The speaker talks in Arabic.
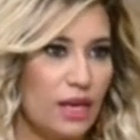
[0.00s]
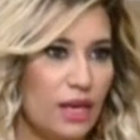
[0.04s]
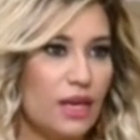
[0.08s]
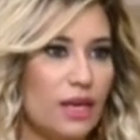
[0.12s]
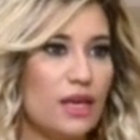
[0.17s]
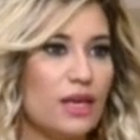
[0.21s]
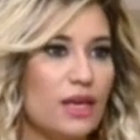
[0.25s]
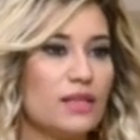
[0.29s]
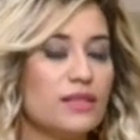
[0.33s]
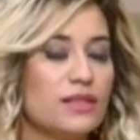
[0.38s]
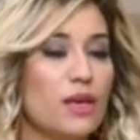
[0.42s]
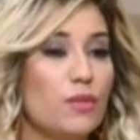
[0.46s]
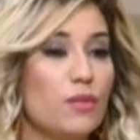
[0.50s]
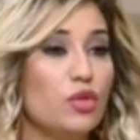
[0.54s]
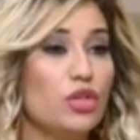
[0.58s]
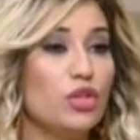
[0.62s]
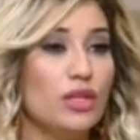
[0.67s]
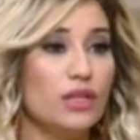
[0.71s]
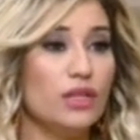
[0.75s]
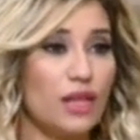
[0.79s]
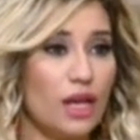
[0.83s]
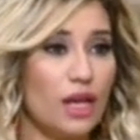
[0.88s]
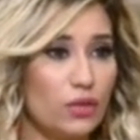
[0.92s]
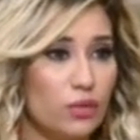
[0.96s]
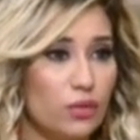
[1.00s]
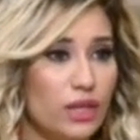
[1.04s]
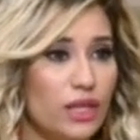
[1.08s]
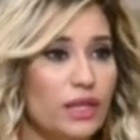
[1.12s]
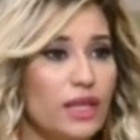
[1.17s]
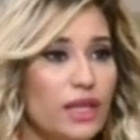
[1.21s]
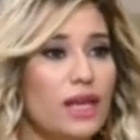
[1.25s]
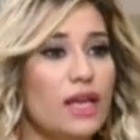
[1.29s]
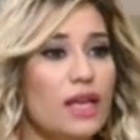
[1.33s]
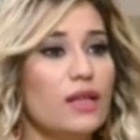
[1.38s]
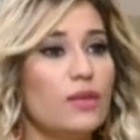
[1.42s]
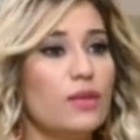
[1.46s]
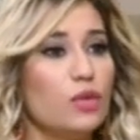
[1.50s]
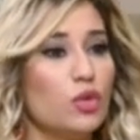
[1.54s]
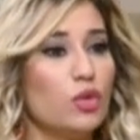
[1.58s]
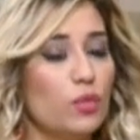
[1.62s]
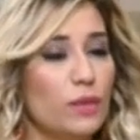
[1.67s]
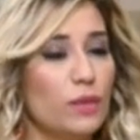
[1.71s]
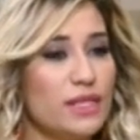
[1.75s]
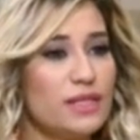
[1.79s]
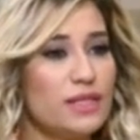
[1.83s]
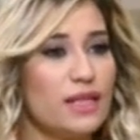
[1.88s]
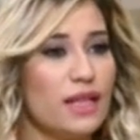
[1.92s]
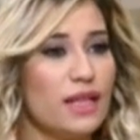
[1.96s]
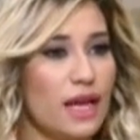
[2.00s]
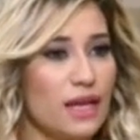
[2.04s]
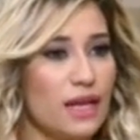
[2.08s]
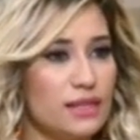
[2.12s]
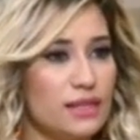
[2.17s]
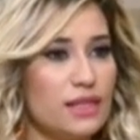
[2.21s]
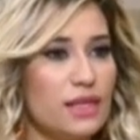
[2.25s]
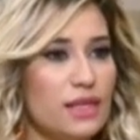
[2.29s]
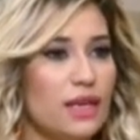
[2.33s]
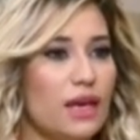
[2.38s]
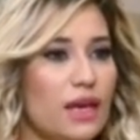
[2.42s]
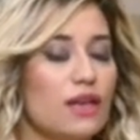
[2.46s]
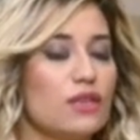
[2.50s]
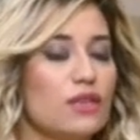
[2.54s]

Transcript: آه، صابونه كالوليت هي اللي بتمثل عندي